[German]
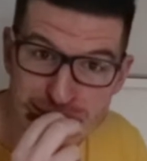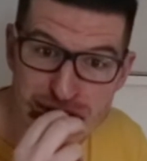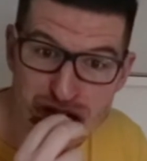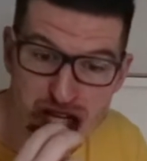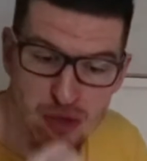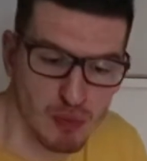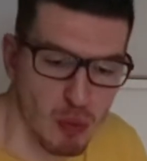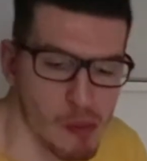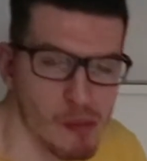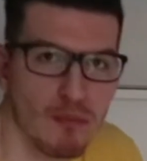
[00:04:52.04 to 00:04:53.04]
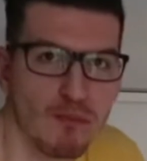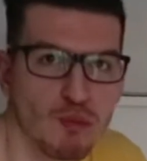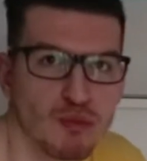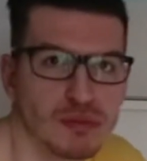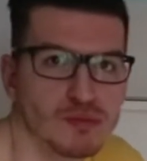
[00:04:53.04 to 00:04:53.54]
generell, wollen wir eher so
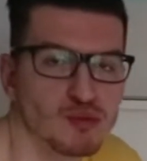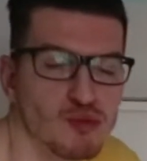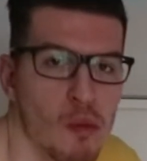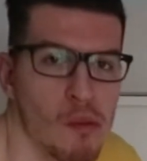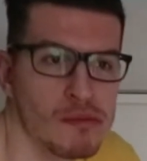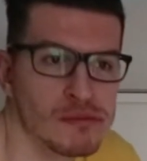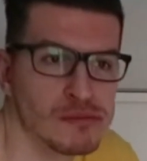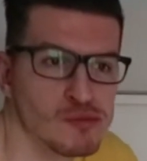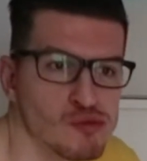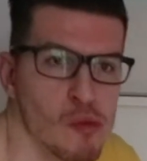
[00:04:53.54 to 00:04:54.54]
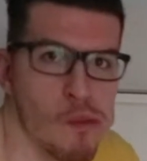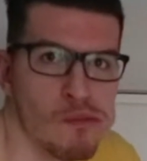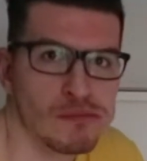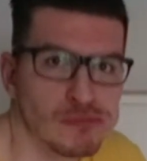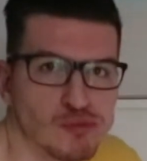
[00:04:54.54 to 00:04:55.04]
Selbstversorgung machen, oder?
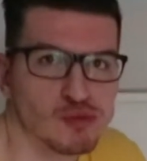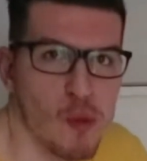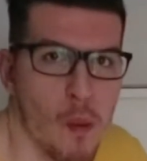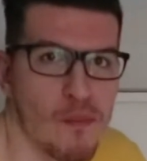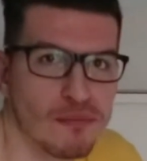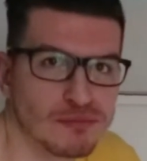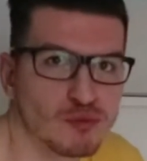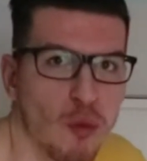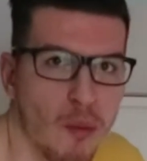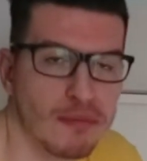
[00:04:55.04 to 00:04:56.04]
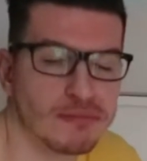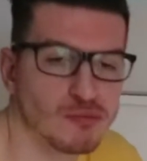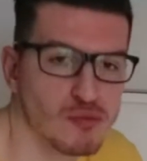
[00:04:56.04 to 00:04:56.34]
Außer wenn man unterwegs ist.